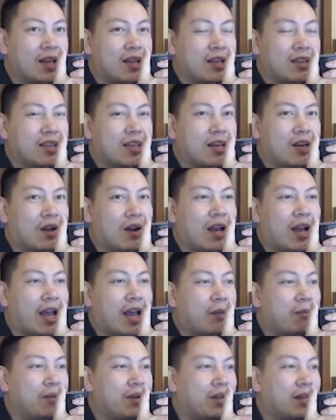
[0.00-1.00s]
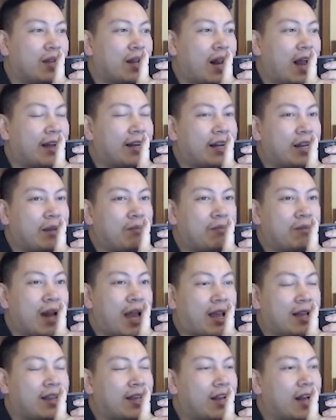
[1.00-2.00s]
thì nói là em mới cái live stream
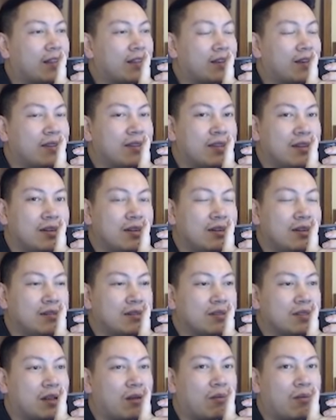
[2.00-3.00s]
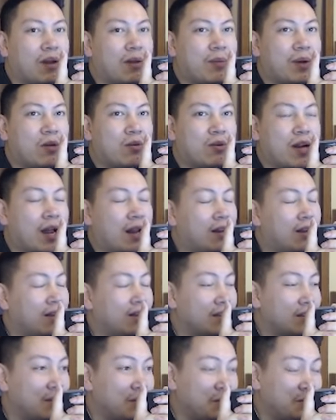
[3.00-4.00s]
này thì các thứ các thứ xong là bắt đầu trả
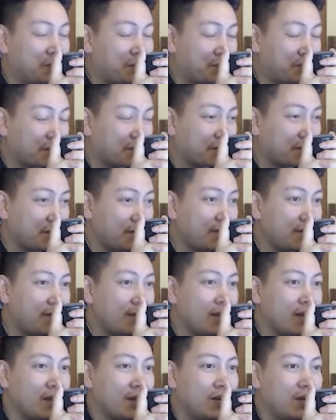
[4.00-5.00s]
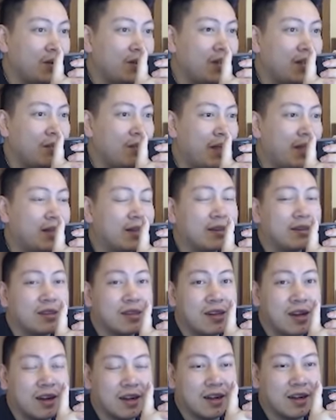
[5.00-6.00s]
lương cứng rồi thì mình cứ
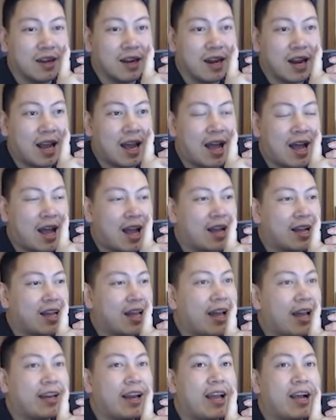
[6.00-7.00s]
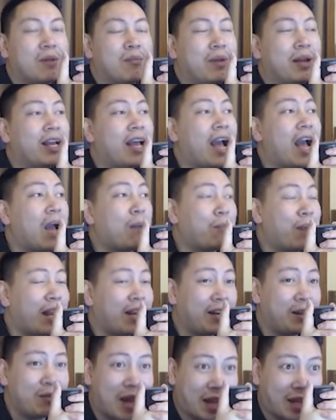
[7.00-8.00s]
tưởng là à cái anh này ở bên cái app
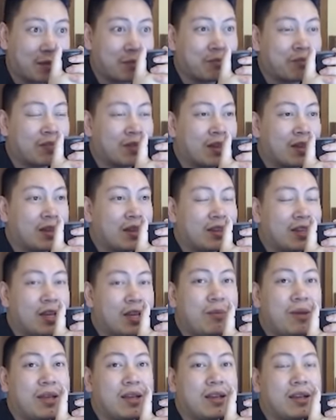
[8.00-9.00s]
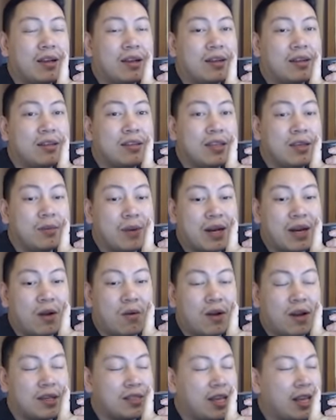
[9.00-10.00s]
live stream này thì mình ờ, thì bắt
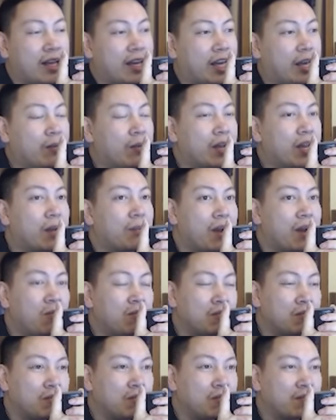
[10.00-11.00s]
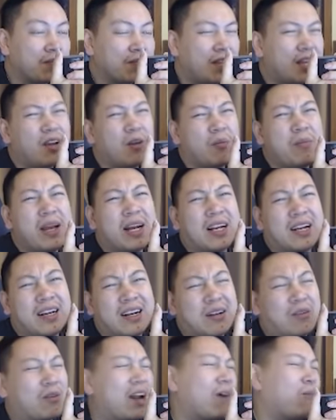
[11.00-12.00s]
đầu là sẽ ký một cái hợp đồng thì có biết
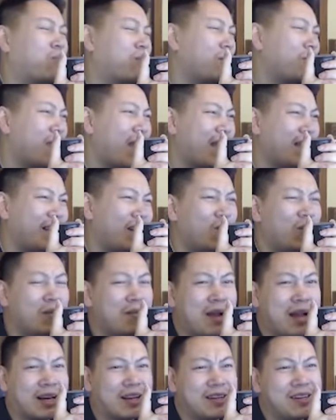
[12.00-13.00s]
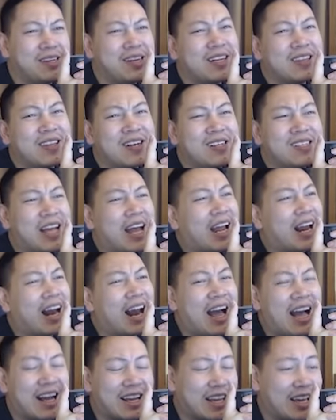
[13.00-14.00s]
có đọc cái má gì đâu các bạn cứ đưa cái tờ giấy
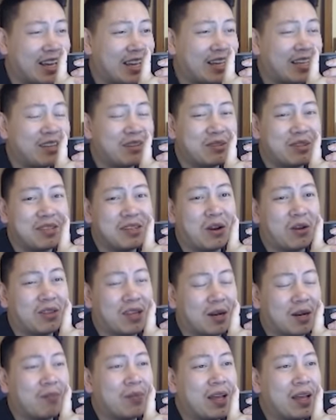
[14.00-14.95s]
là ký cho tôi nói thật